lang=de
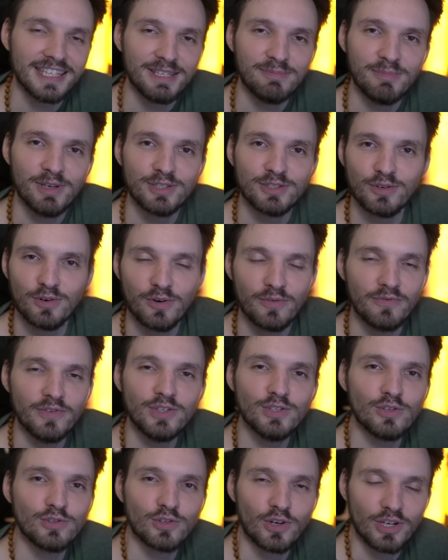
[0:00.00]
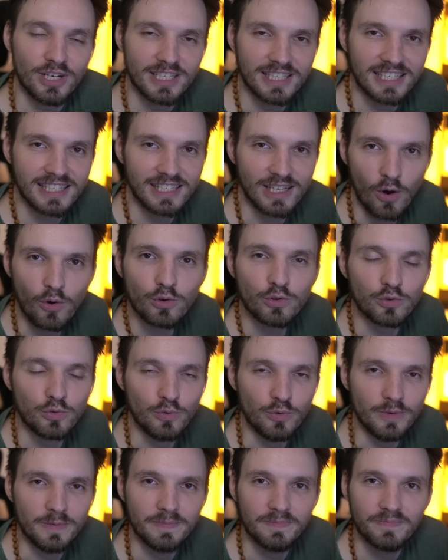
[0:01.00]
ich mir so, wieso sollte ich das nicht auch
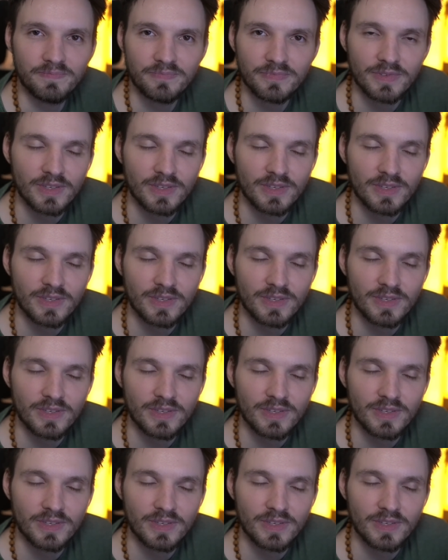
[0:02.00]
tun?